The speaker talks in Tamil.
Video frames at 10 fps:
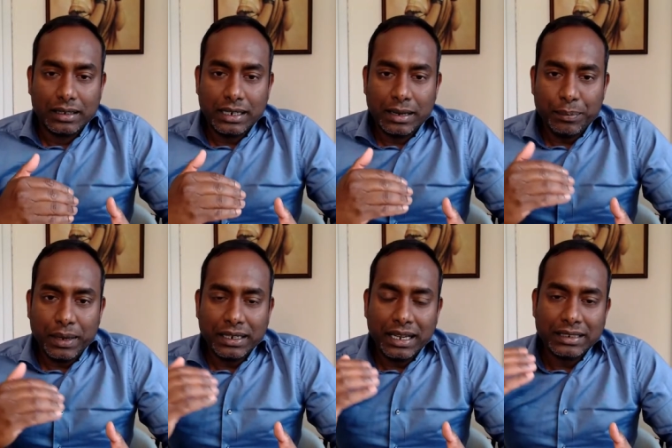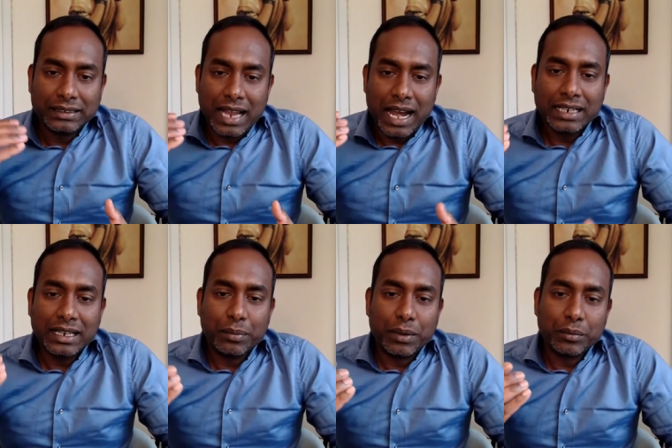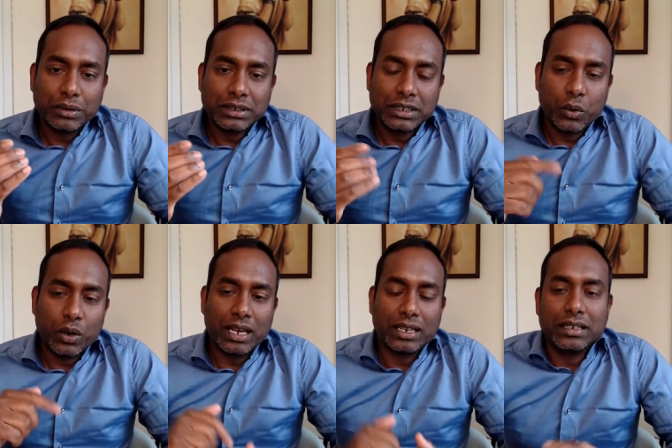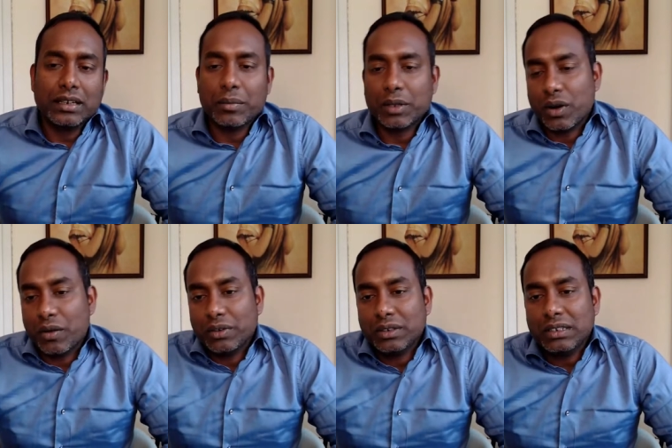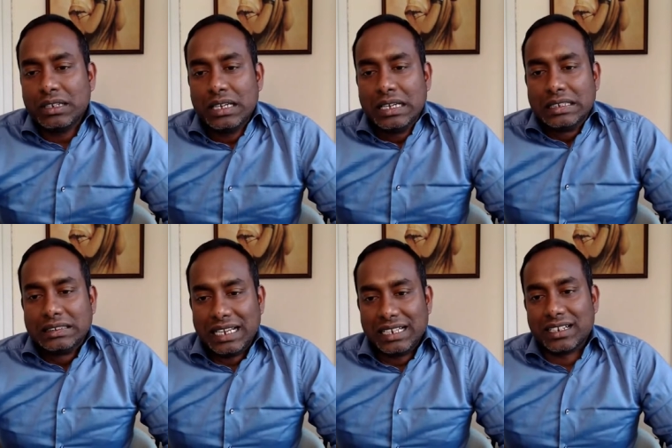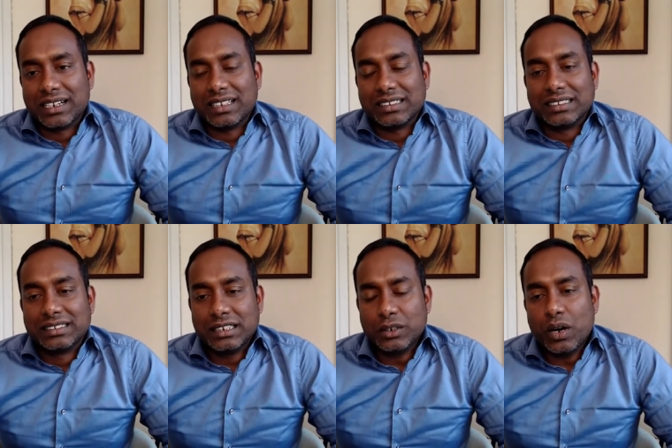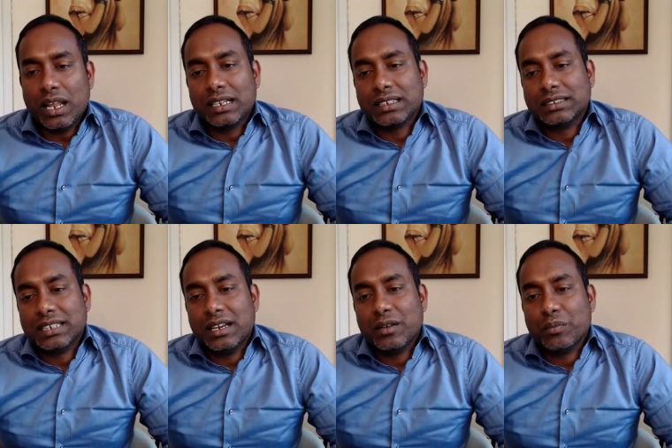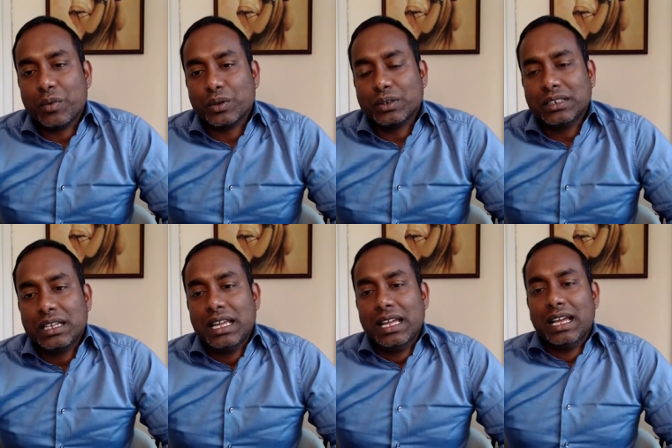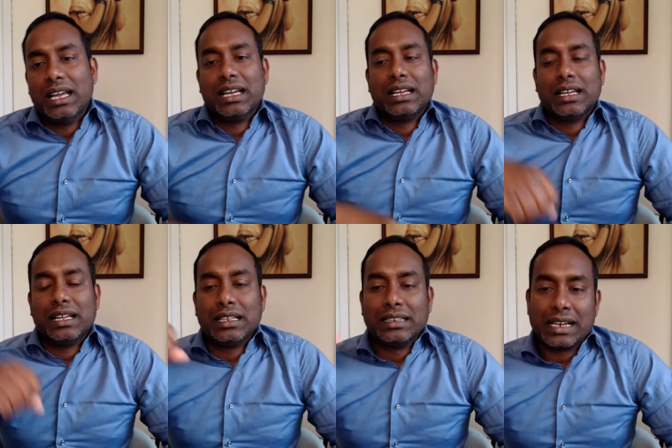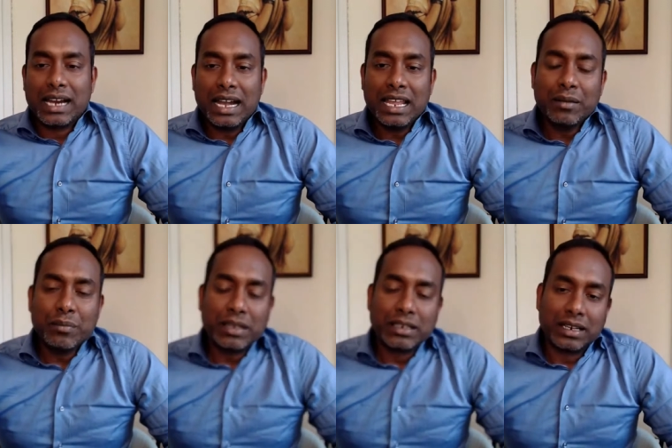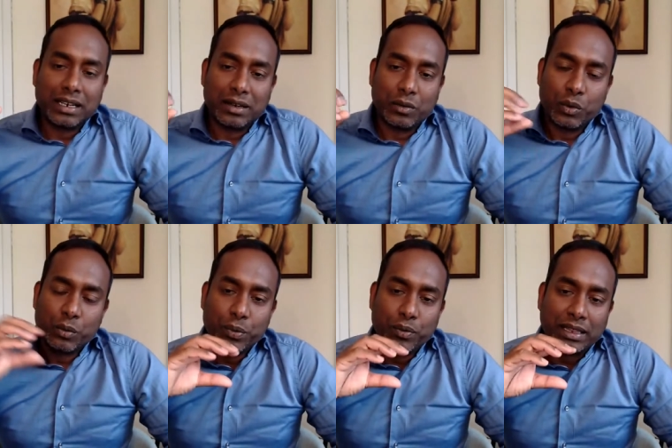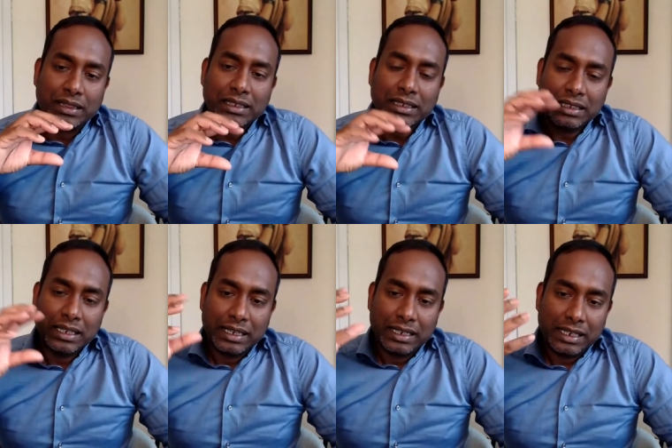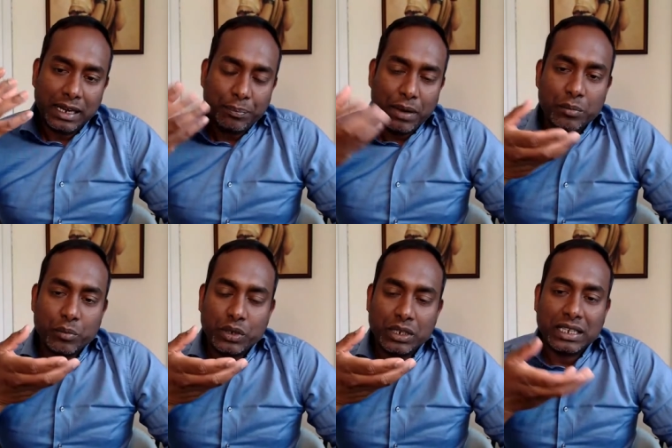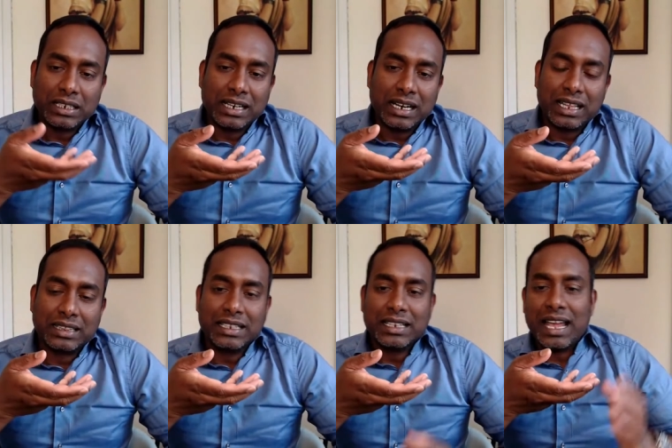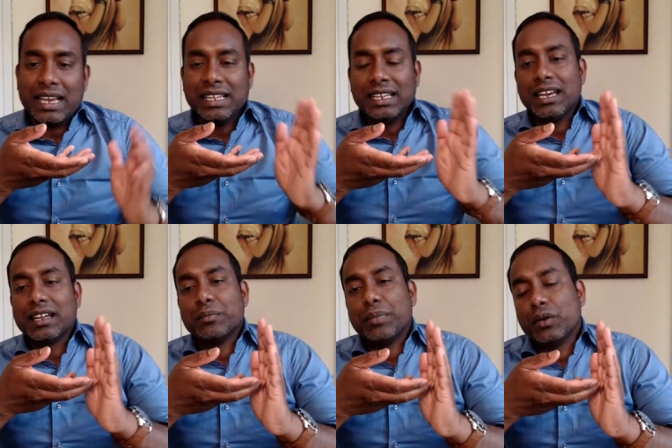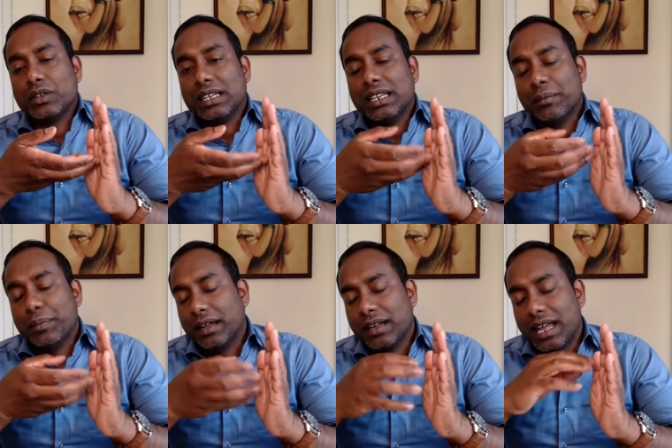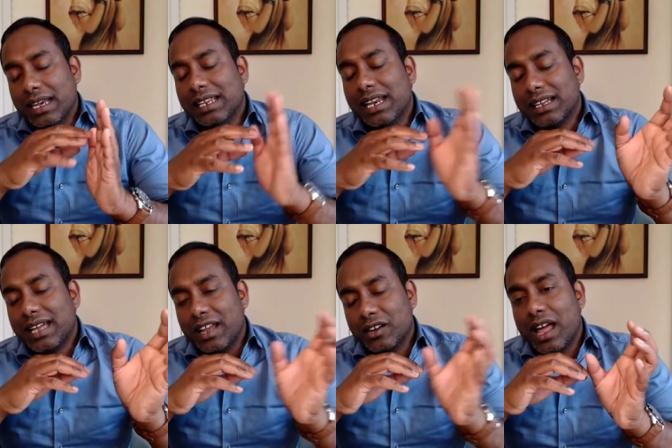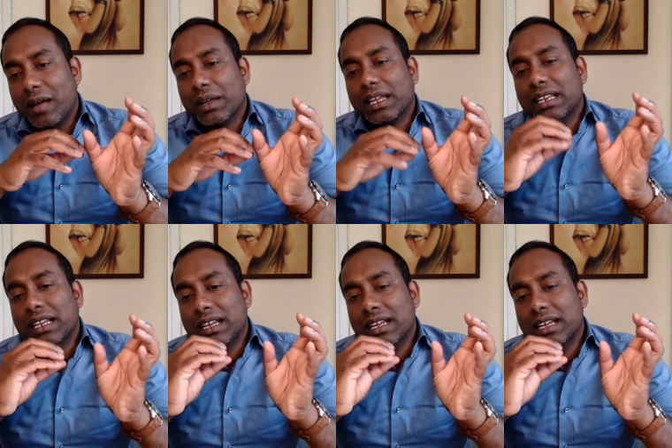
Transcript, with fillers: இறப்பையை தாண்டிய பின்பு சிறுகுடலுக்கு நமது உணவு செல்கின்றது சிறுகுடலுக்கு செல்லும் போது இந்த கணியம் என்ற உறுப்பு வந்து இறப்பை முடிகின்ற இடத்தில் கல்லீரலுக்கு பகுதி கல்லீரலுக்கு அருகாமையில்